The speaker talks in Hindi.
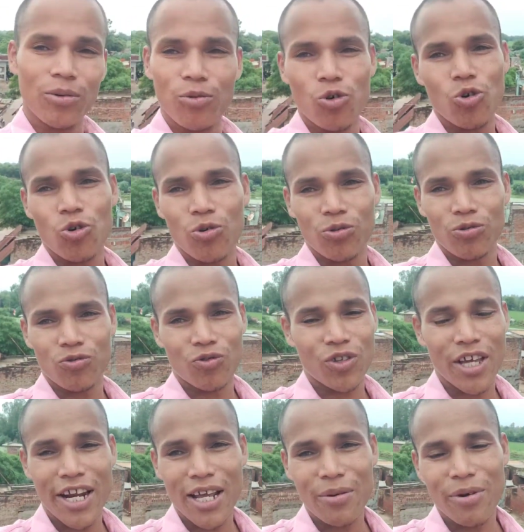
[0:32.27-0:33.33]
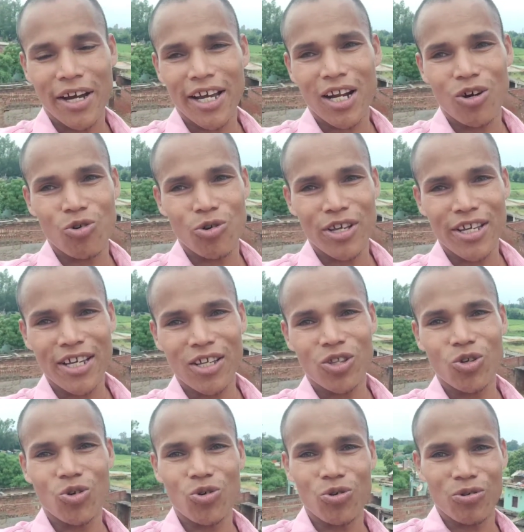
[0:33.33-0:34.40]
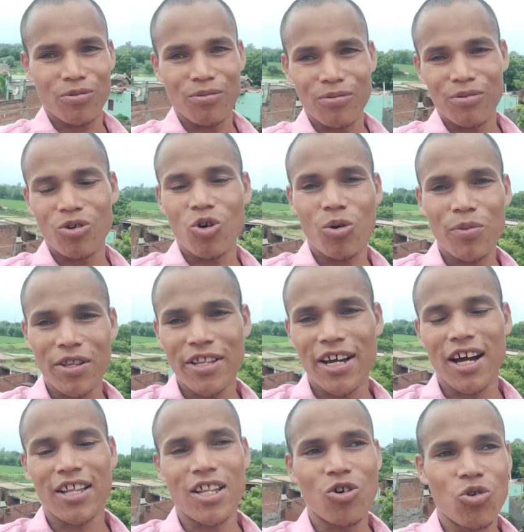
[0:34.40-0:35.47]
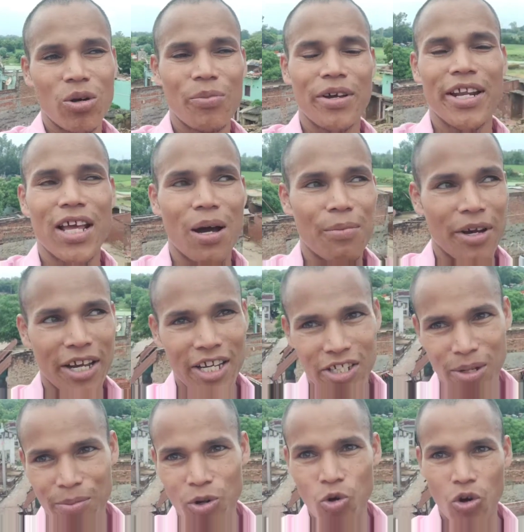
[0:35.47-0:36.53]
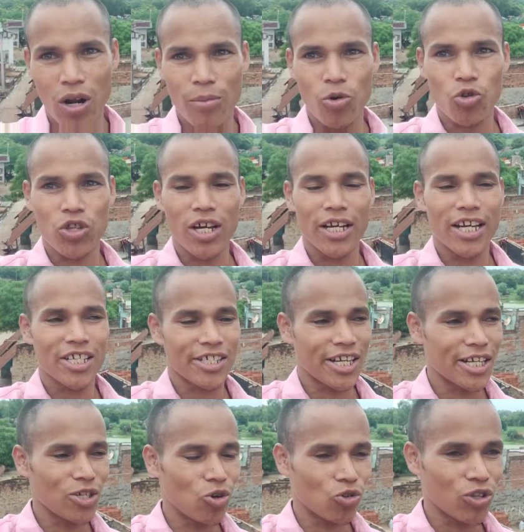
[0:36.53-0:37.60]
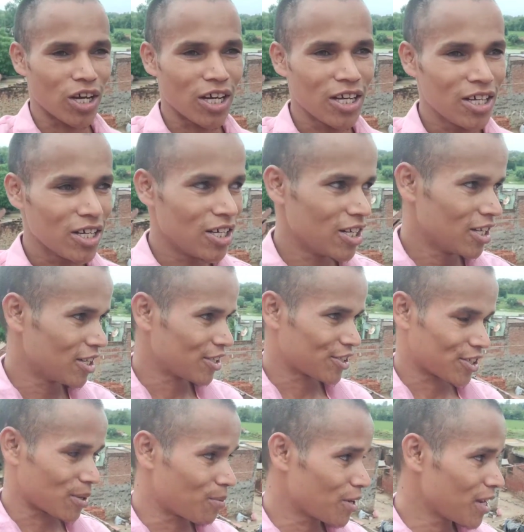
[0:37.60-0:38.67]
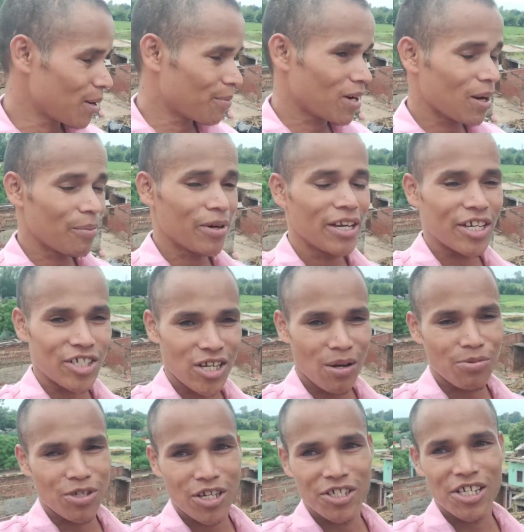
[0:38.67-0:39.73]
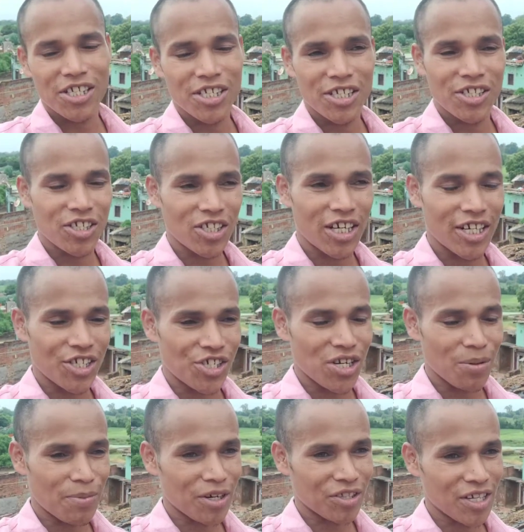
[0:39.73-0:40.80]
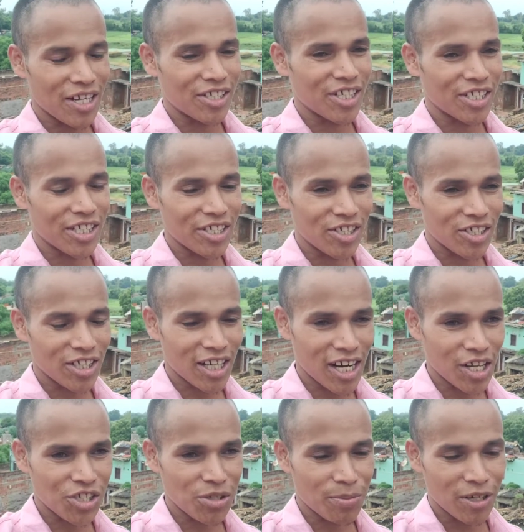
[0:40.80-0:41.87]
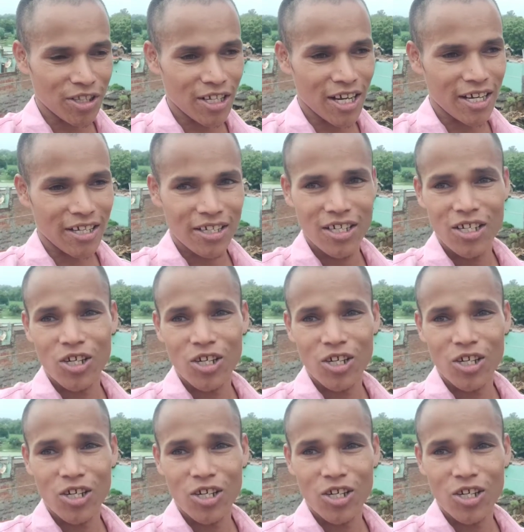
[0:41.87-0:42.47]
वो तेरह वगैरह हो रही हैं तो और मैं दिखाता हूँ कि मेरे यहाँ पर कैसा प्रोग्राम होता है कैसा नहीं होता है सबके अपने अपने हिसाब से जैसा जिसका डिस्ट्रिक्ट पड़ता है जैसा जिसका राज्य पड़ता है